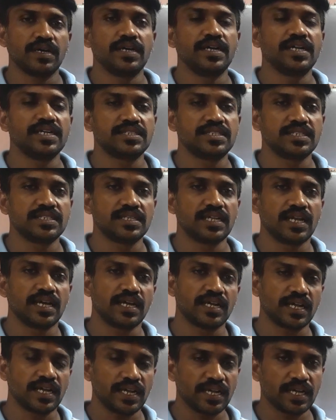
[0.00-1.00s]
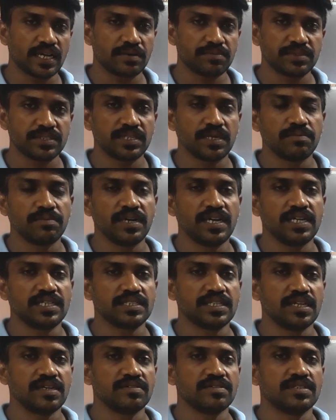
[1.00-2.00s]
இண்டஸ்ட்ரீஸில் நிறைய கமர்ஷியல்
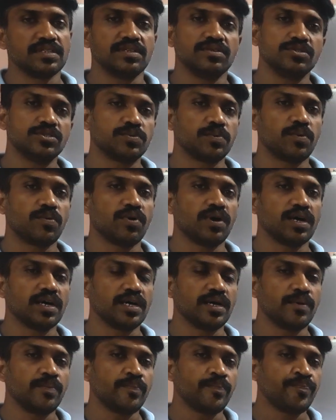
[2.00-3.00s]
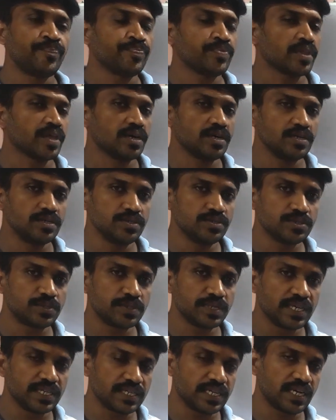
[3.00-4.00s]
பில்டிங்ஸில் வந்து யூஸ் பண்ணுவாங்க யூஸ்
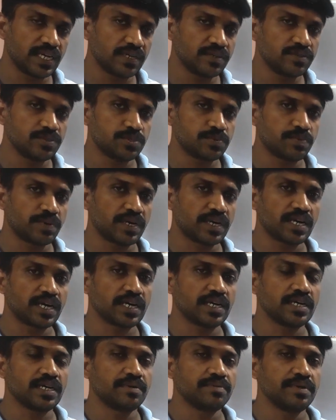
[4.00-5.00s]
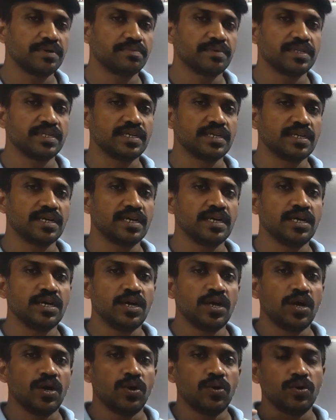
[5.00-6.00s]
எதுக்காக யூஸ் பண்ணுறாங்க அப்படின்னு பார்த்தீங்கன்னா
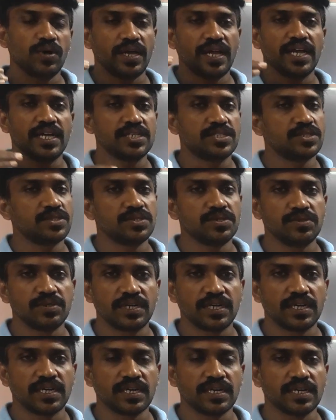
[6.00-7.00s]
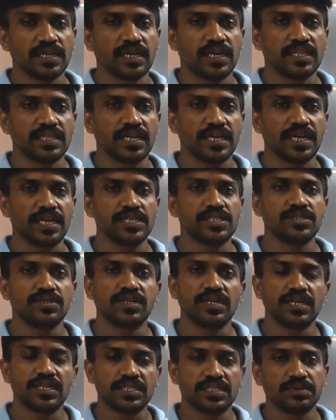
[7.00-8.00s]
ஒரு ஏஹெச்யூ யூனிட் இருக்குது அந்த ஏஹெச்
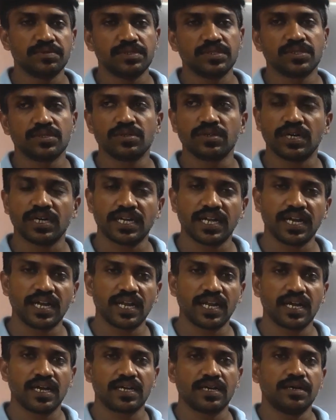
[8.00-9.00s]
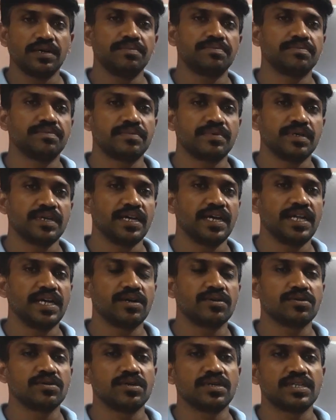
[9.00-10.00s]
யூனிட் டிஸ்ட்ரிபியூஷன் டு எல்லா
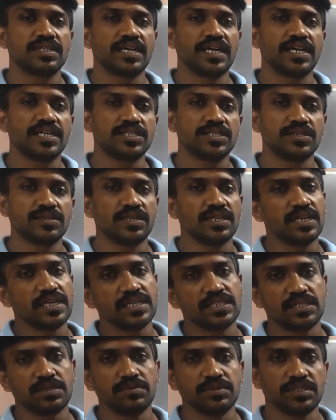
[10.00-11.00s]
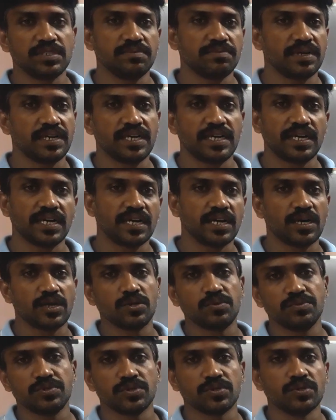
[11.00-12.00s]
ஏரியாவுக்கும் அந்த ஏஹெச் யூனிட் டிஸ்ட்ரிபியூஷன் பண்ணிட்டு எல்லா
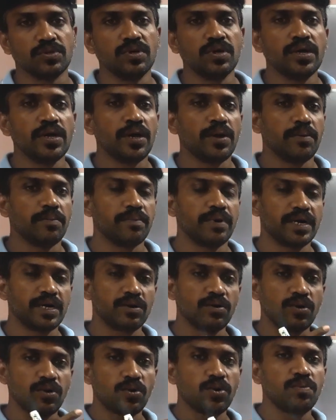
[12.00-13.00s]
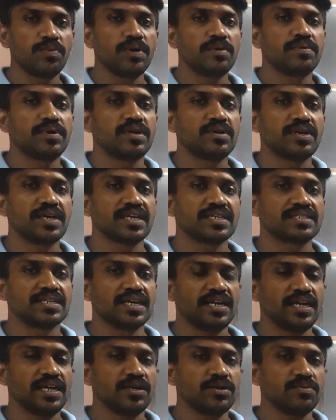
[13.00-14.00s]
ரூம்ஸுக்கும் பட் ஒரு ரூமில் மட்டும் எனக்கு
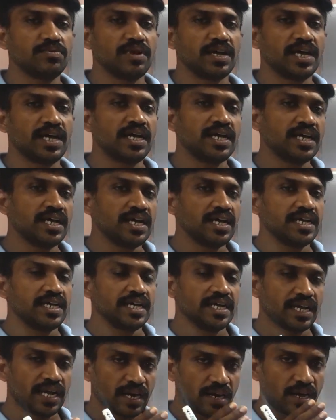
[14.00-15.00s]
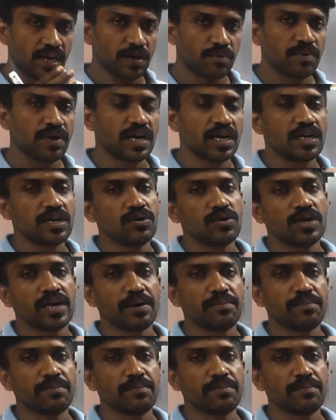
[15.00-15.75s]
சர்டைன் ரூமில் எனக்கு நார்மலாக அங்கே ஒரு